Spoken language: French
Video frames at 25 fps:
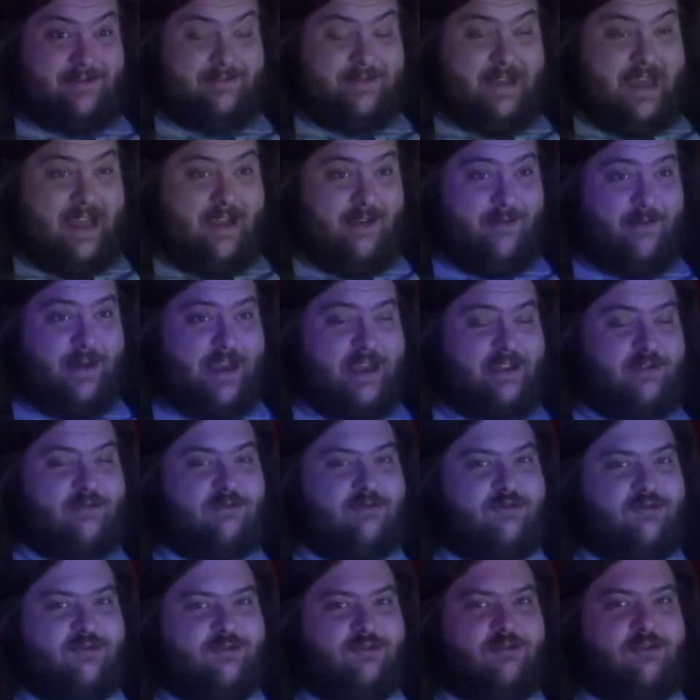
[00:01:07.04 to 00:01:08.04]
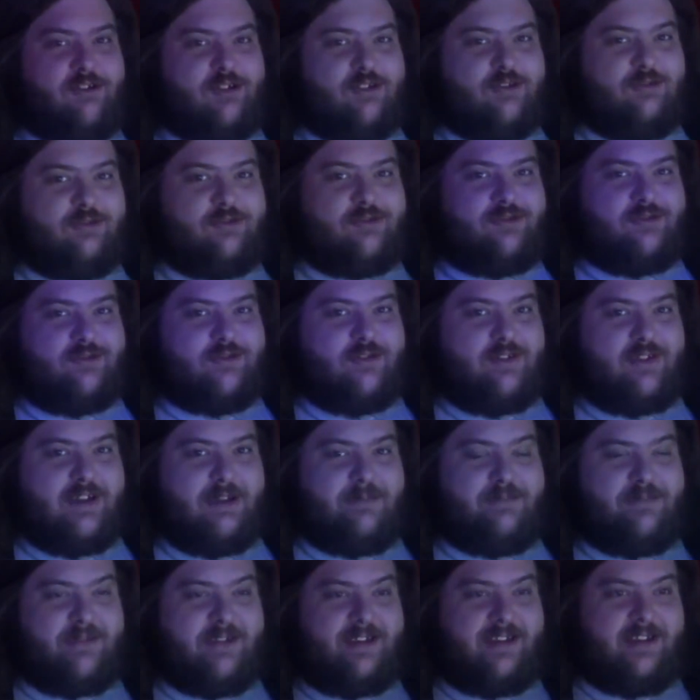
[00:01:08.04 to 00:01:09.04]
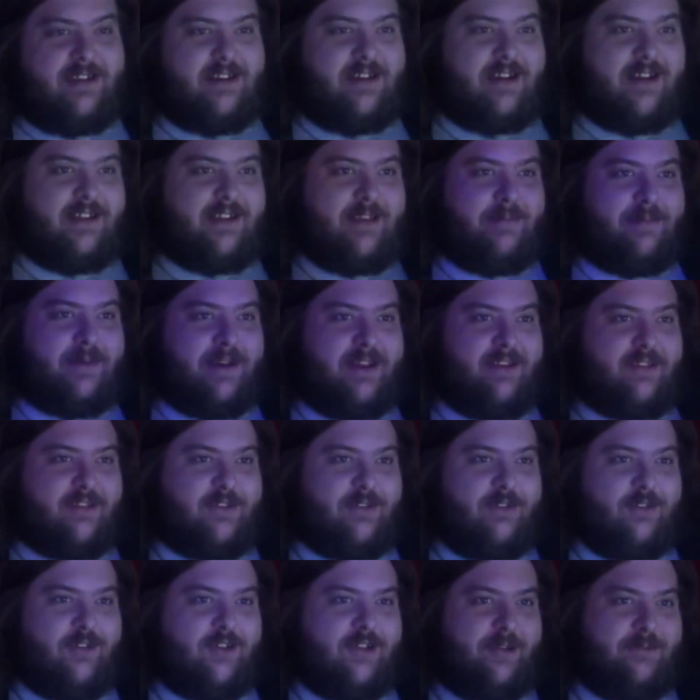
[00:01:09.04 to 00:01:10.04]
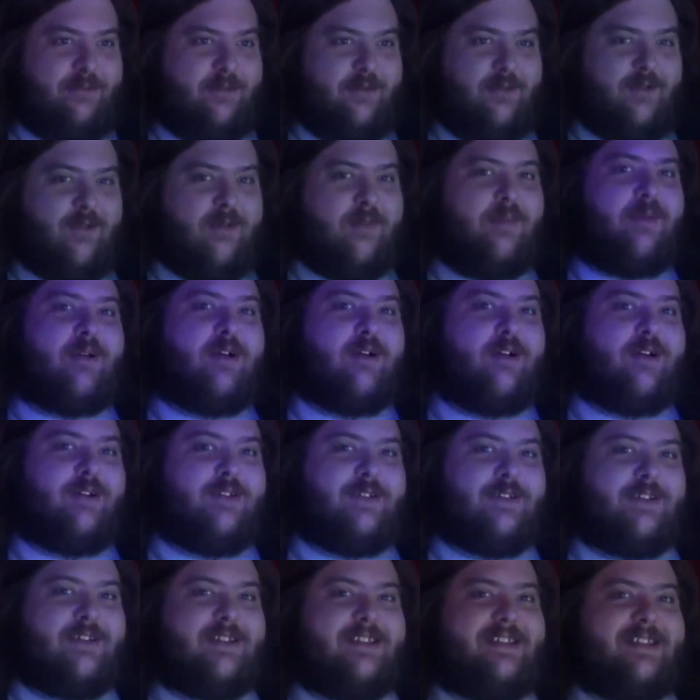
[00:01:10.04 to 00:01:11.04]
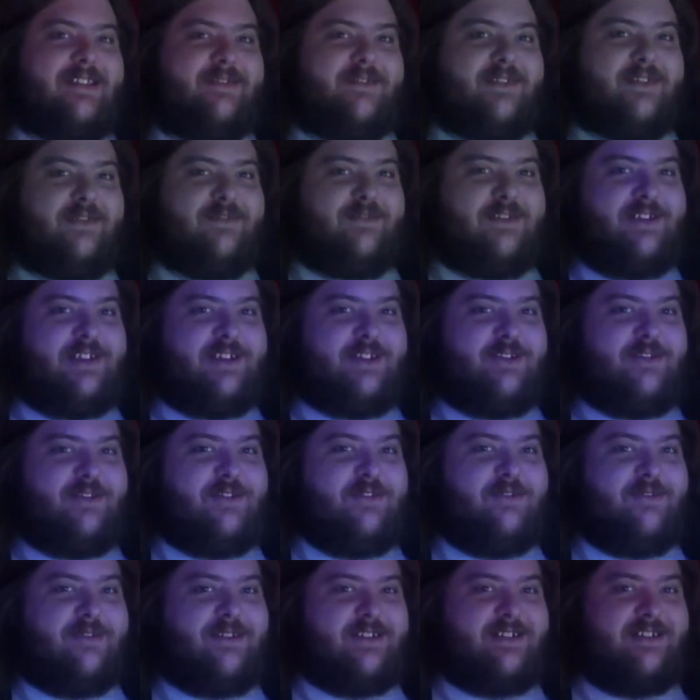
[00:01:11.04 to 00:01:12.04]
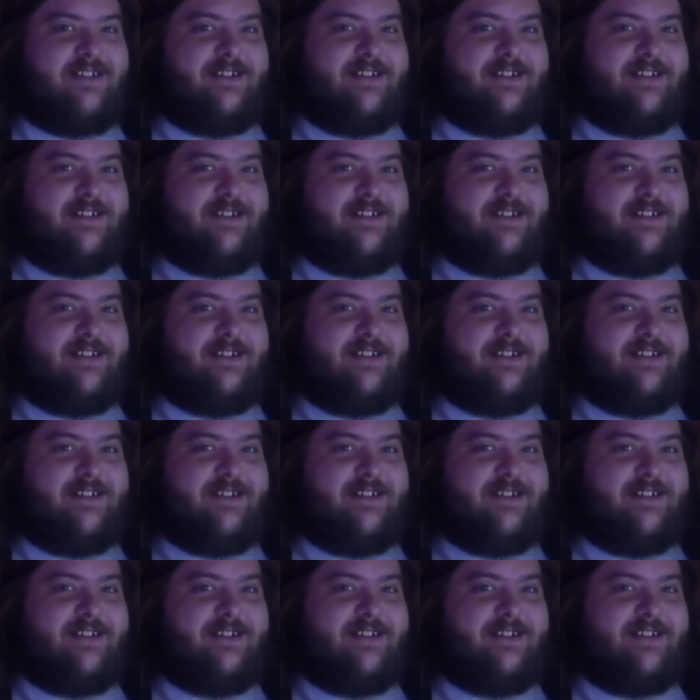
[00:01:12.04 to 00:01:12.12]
Bah ouais, toujours, toujours. Et puis là, d'après ce que j'ai pu comprendre, ça m'a envoyer du lourd.